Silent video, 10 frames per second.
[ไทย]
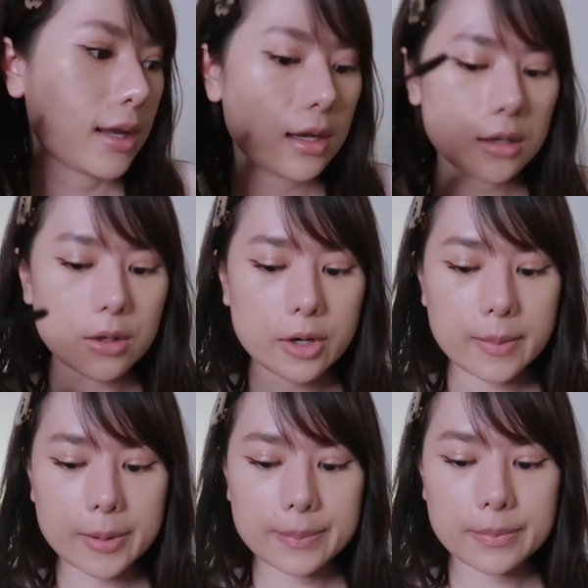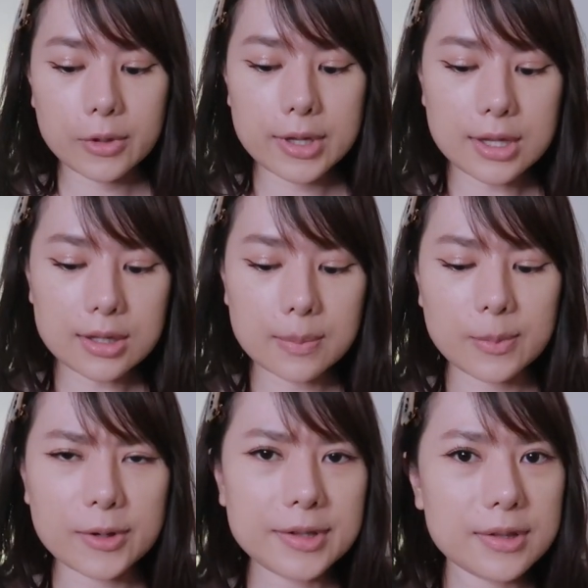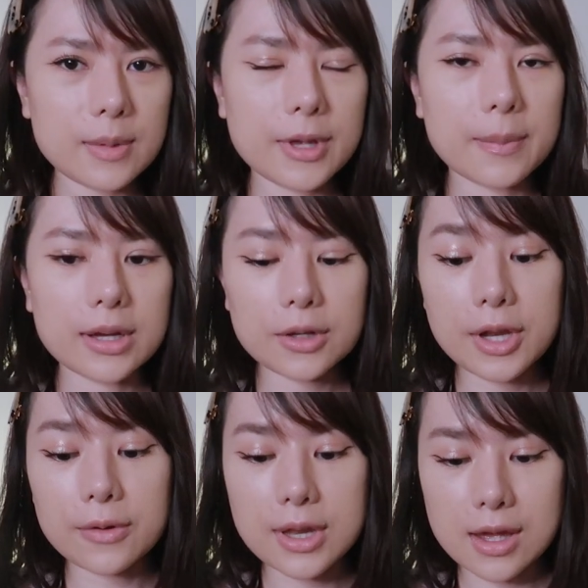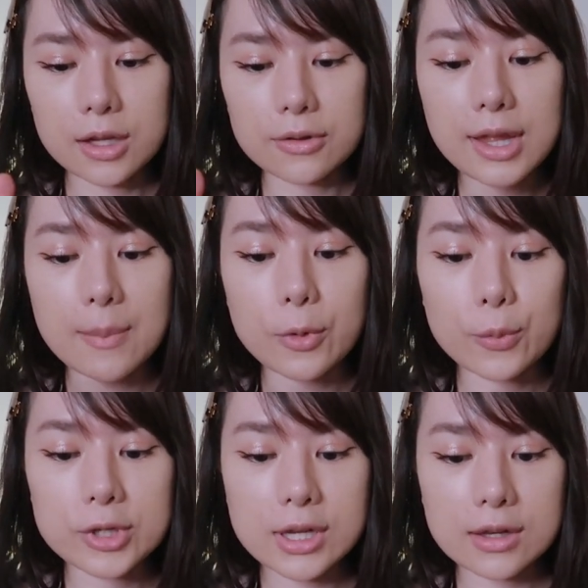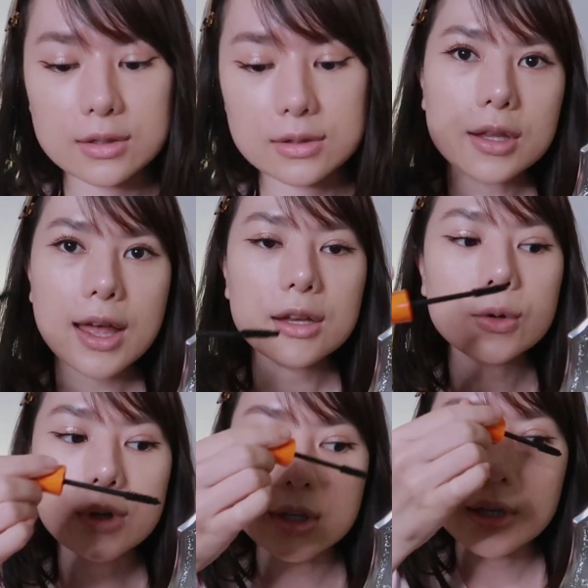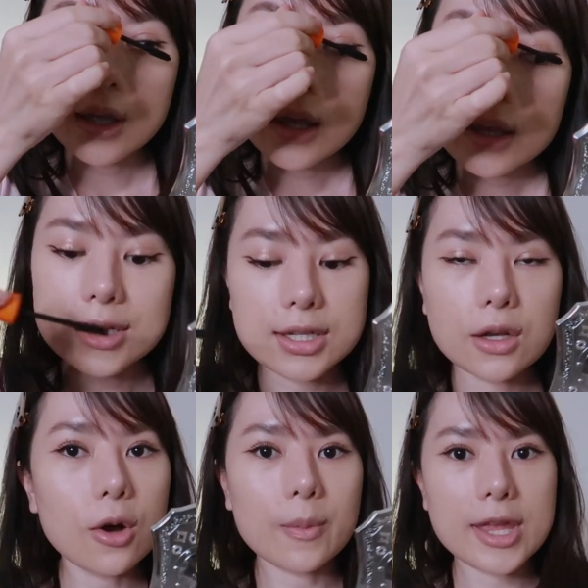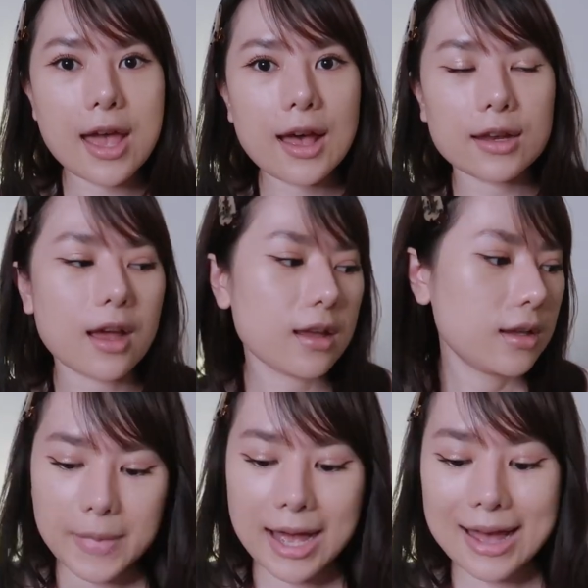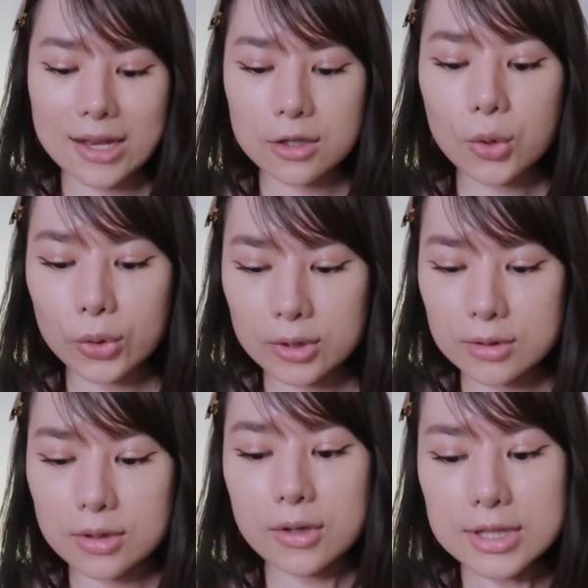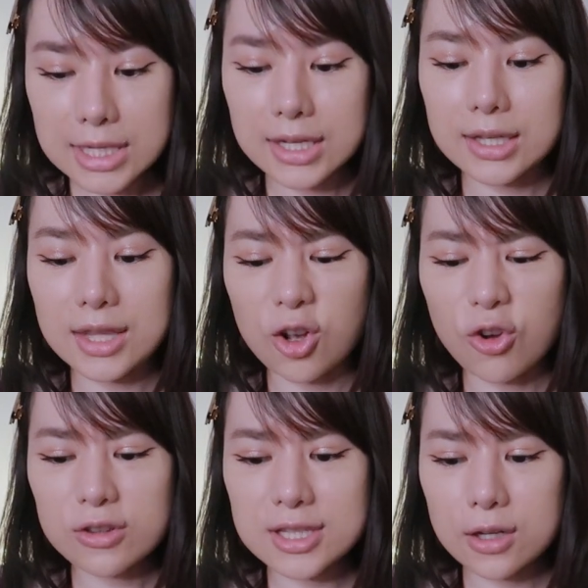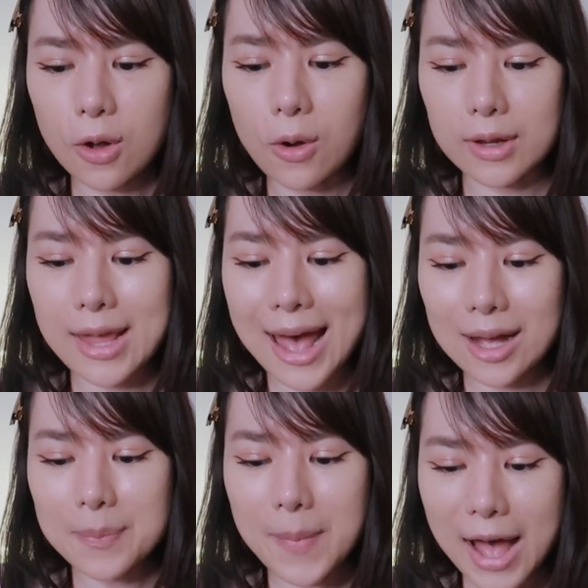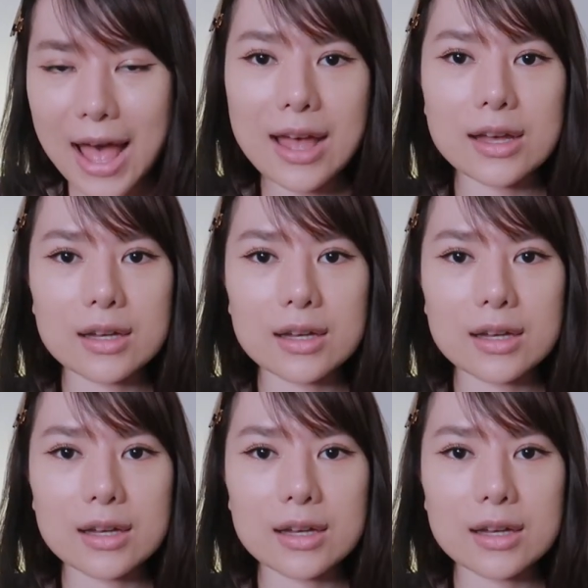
อันละร้อยแบบร้อยยี่สิบร้อยสี่สิบเองมั้งแถวๆเนี้ยแล้วแต่โปรโมชั่นค่อนข้างทนเลยแต่เช็ดออกไม่ยากนะบางอันทนก็จริงแต่ก็เช็ดออกยากมาก